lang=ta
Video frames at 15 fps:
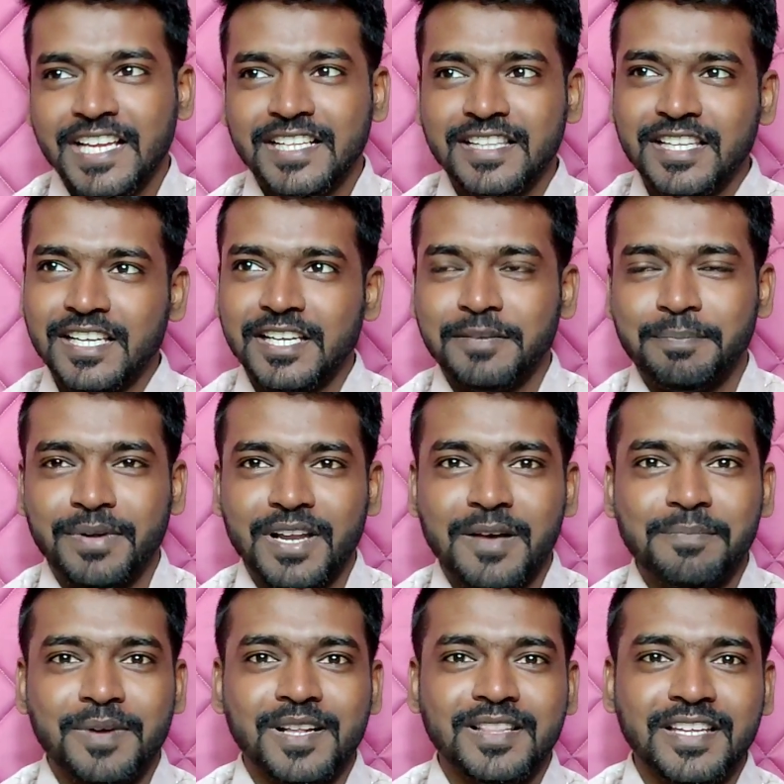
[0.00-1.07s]
இந்த
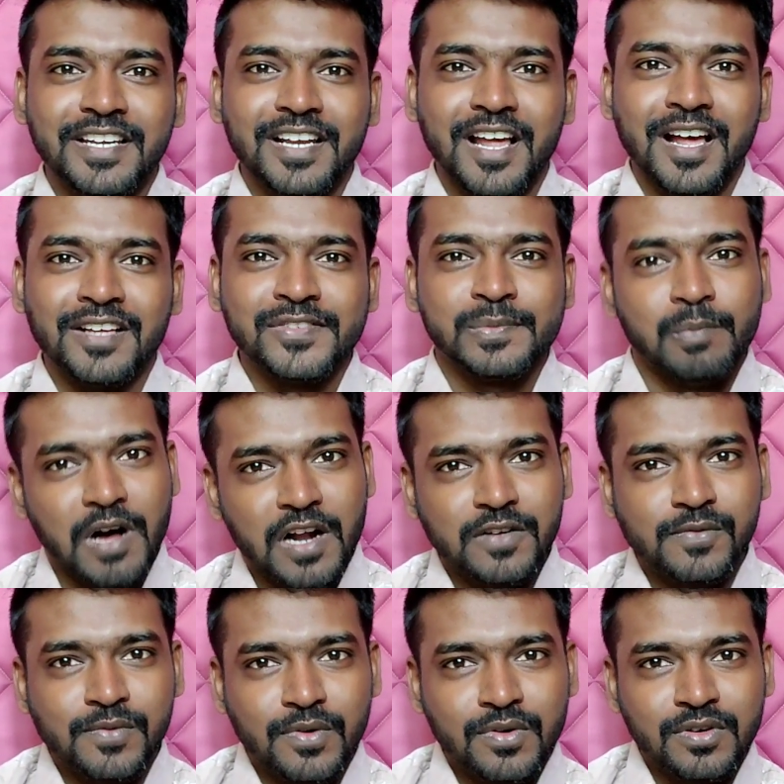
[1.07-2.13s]
இப்போலாம் பார்த்தீங்கன்னா
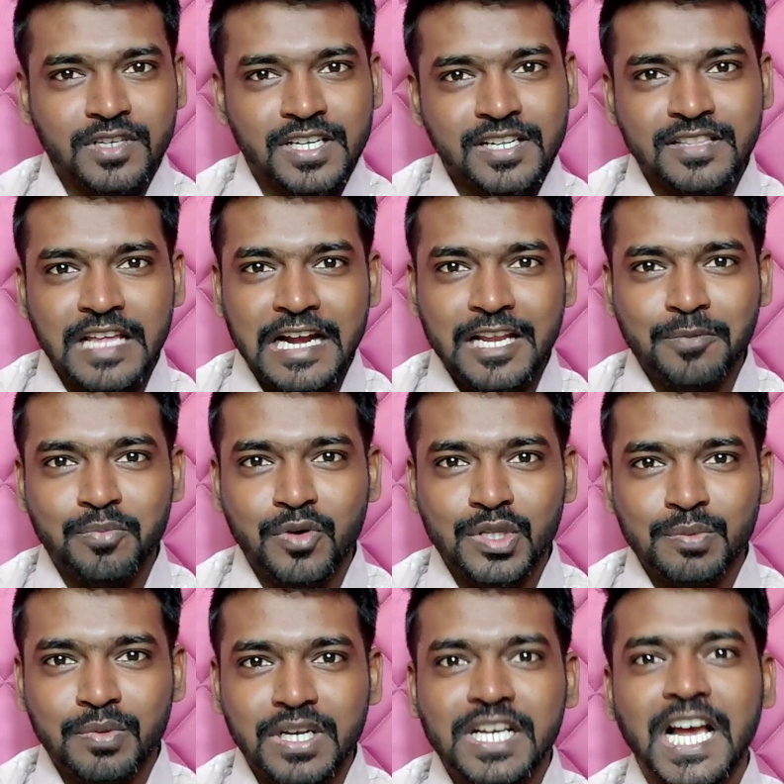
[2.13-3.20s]
ஸ்மார்ட் ஃபோன் இருந்தாலே
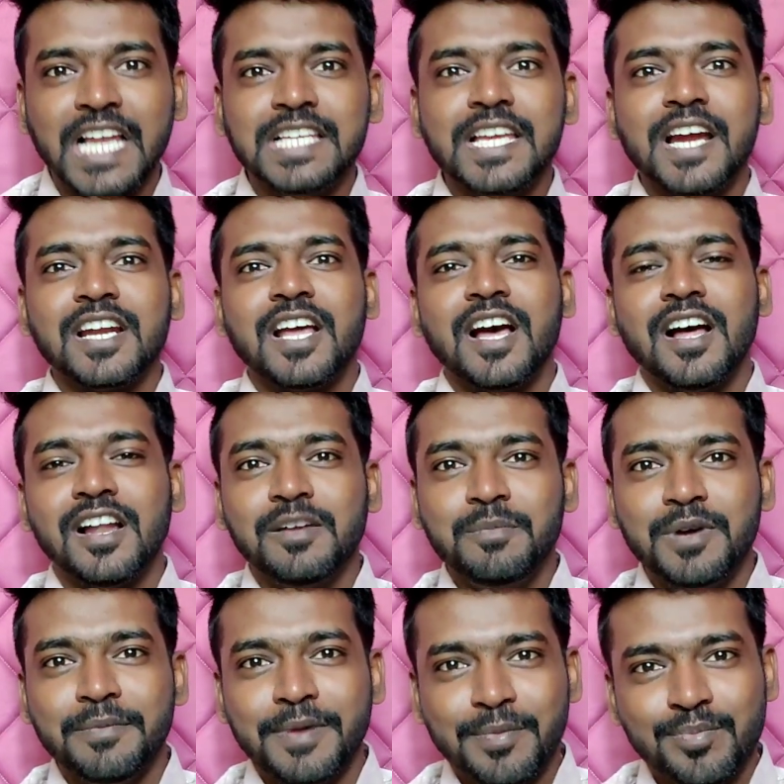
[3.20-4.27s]
போதும் போல் கல்யாண
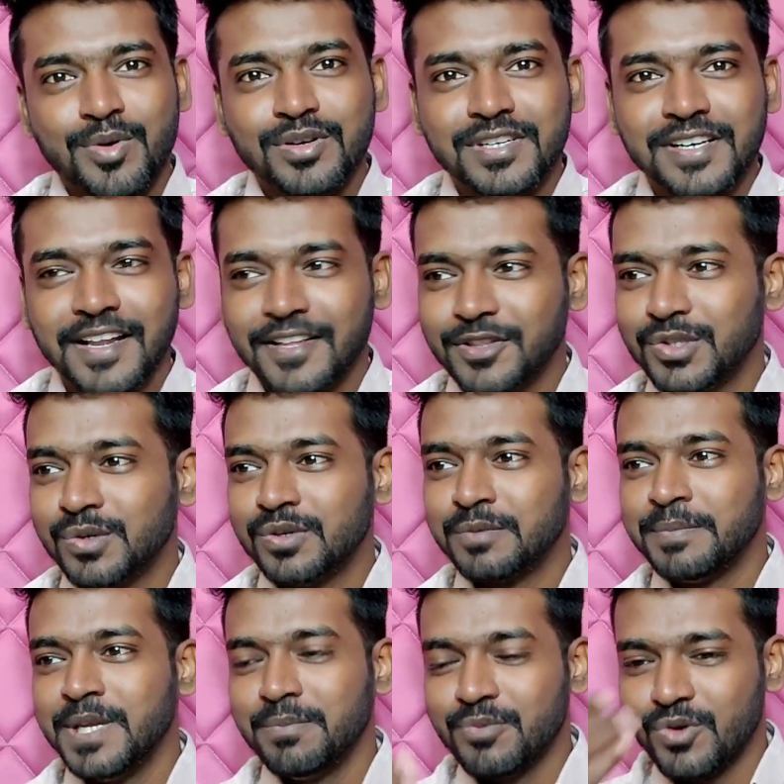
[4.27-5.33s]
ஆல்பமே போட்டுடலாம் அந்த
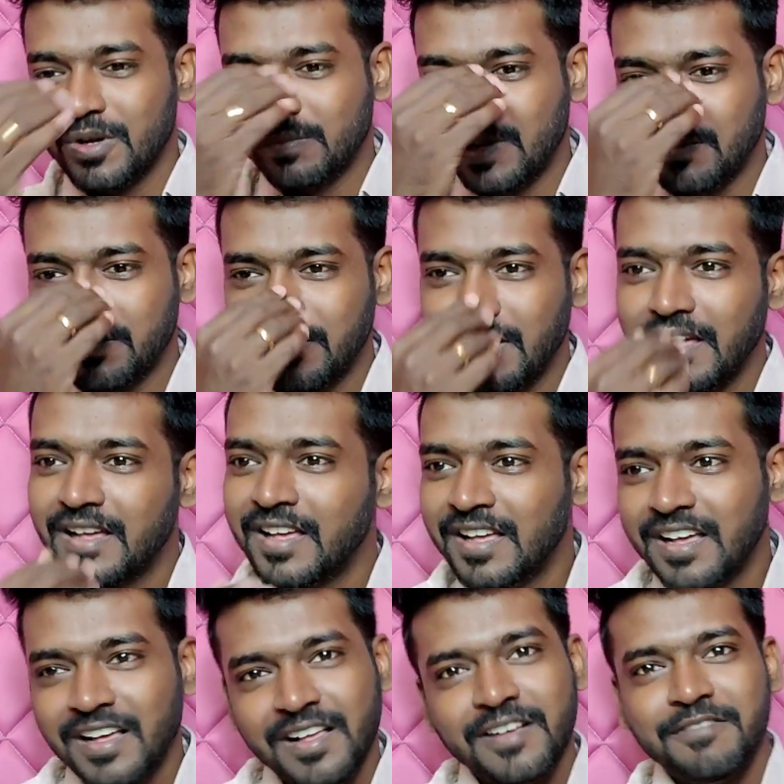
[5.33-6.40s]
ஒரு மீம் கூட பார்ப்போம்ல
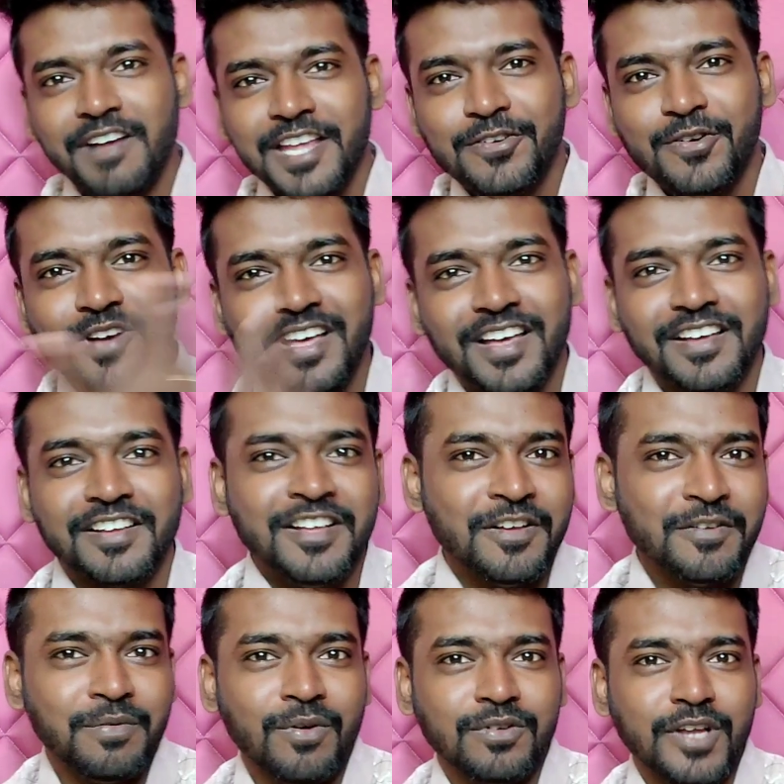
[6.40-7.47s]
ஆ வாங்கிக்கோங்க
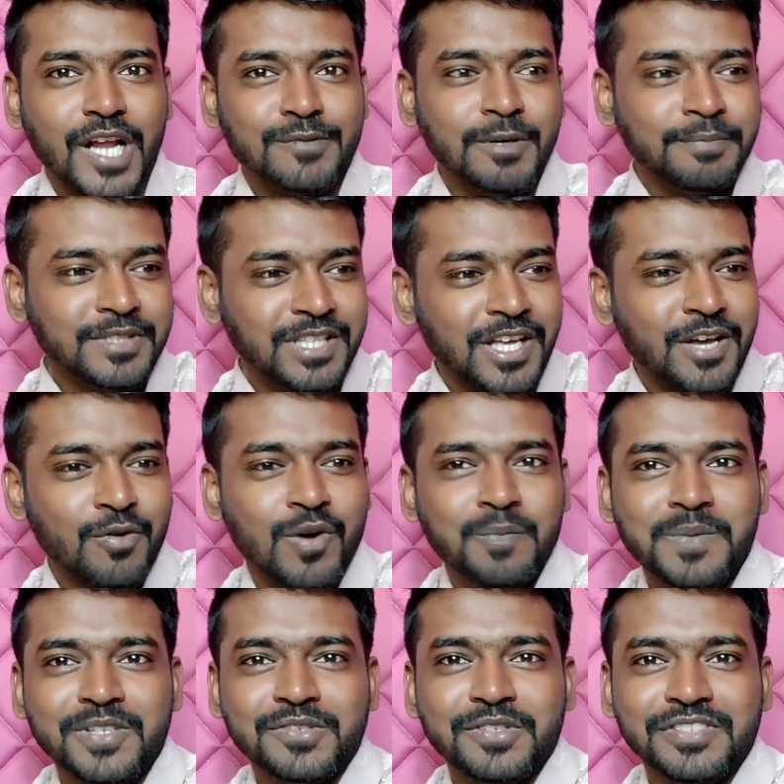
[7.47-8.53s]
ஃபோட்டோ ஆல்பம் இந்த
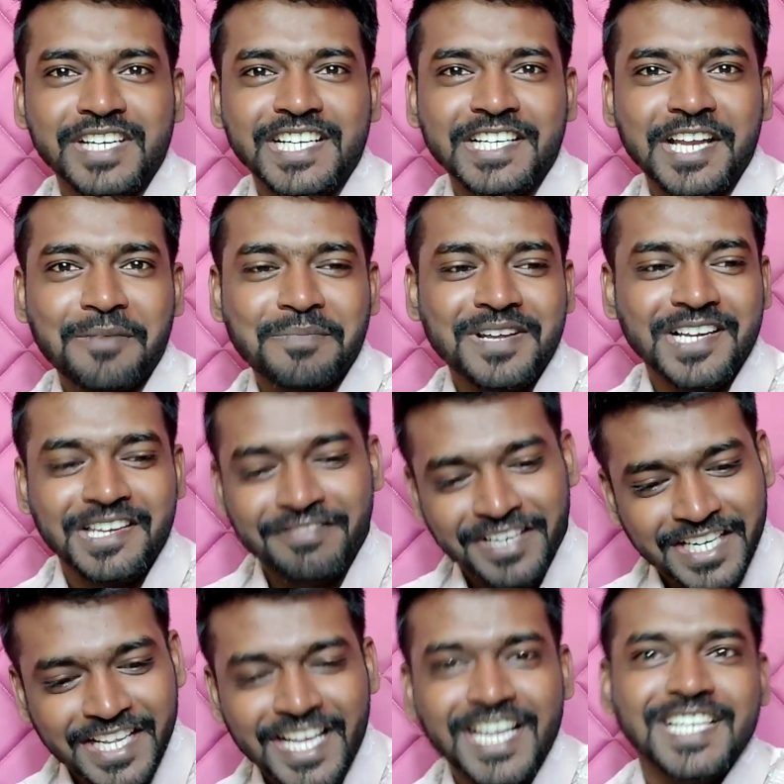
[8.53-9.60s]
ஒன் ப்ளஸ் வச்சு எடுக்கிறேன் பாருங்கள்
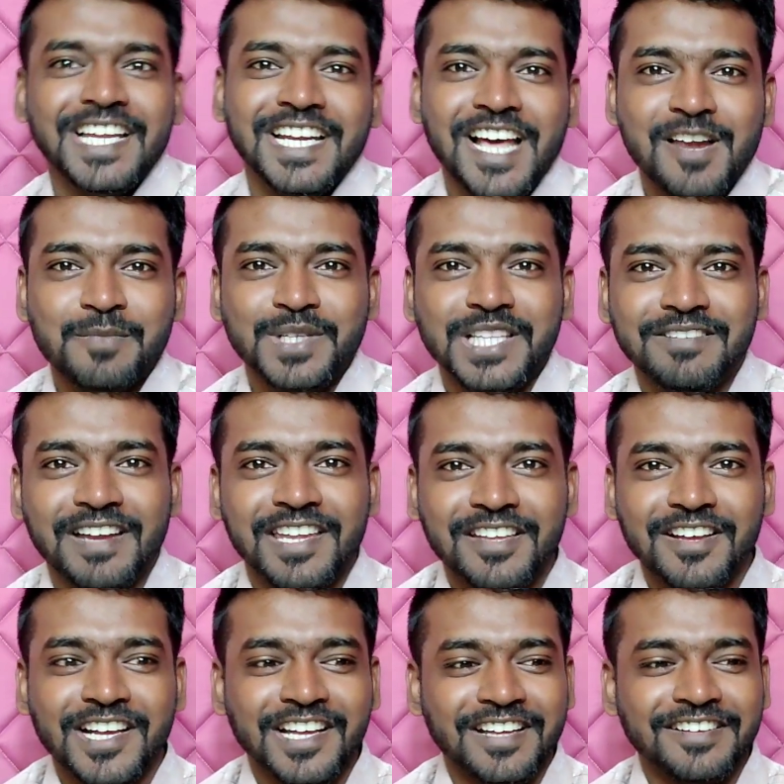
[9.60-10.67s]
இவன்ட்டே கல்யாண ஆல்பத்தை
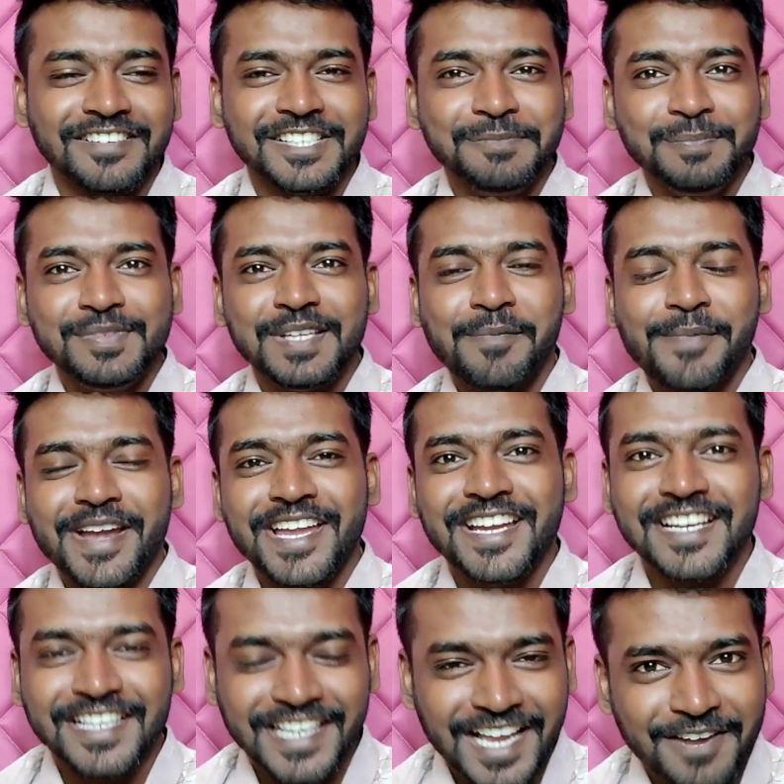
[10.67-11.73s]
வாங்கிக்கோங்க இம்சப்
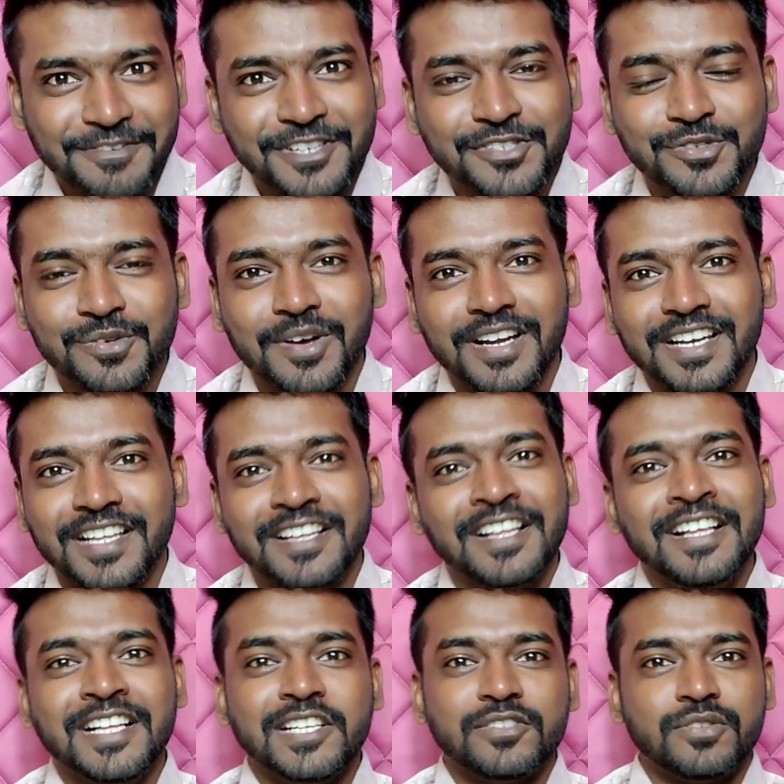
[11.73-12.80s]
பண்ணிக்கிட்டு இருக்கேன் அப்படின்னு சொல்லுவாங்களே
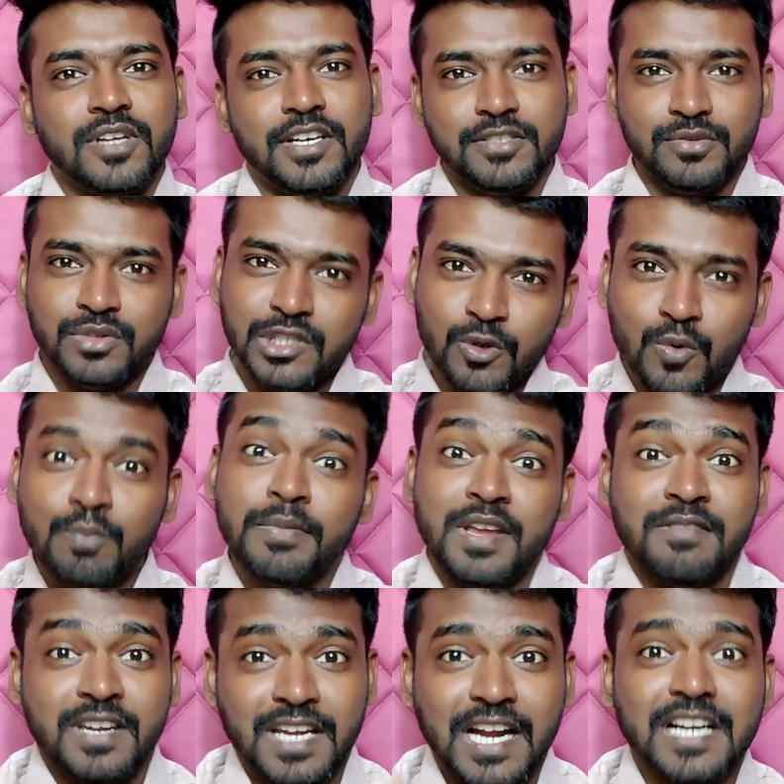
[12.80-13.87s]
ஸோ அது வந்து
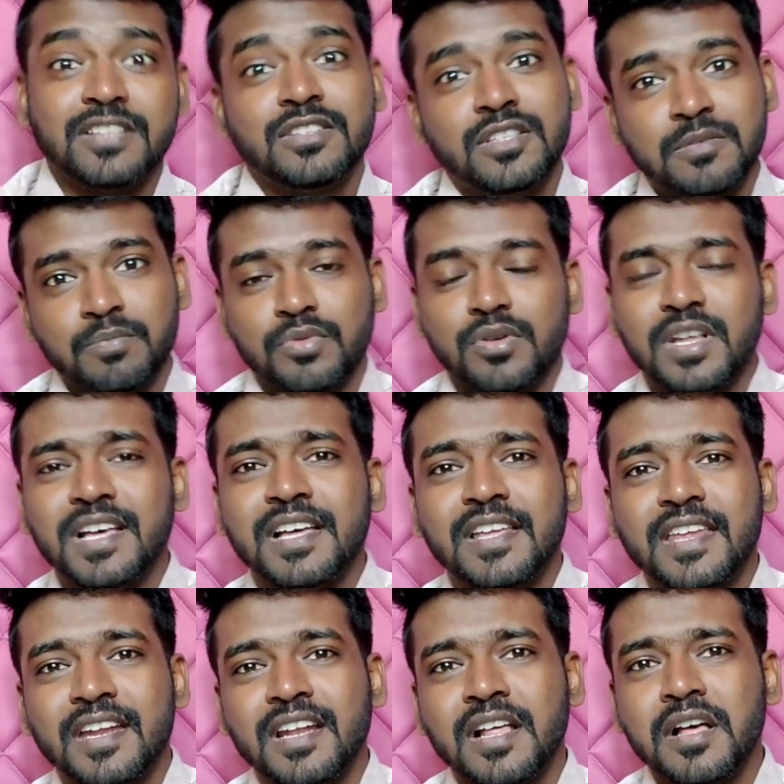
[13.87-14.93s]
உண்மையாகவே நடந்துரும் போல்
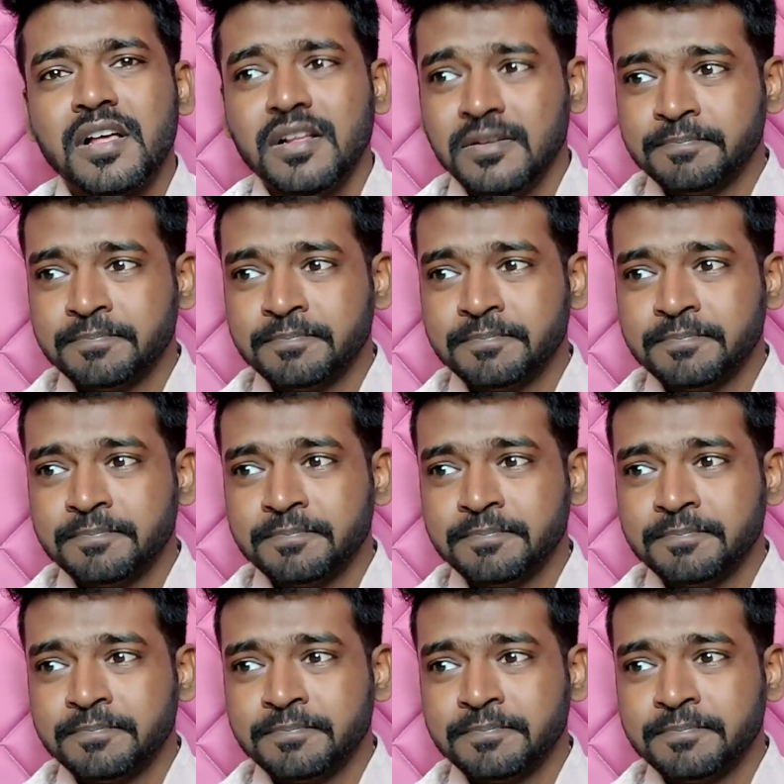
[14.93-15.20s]
ஏன்னா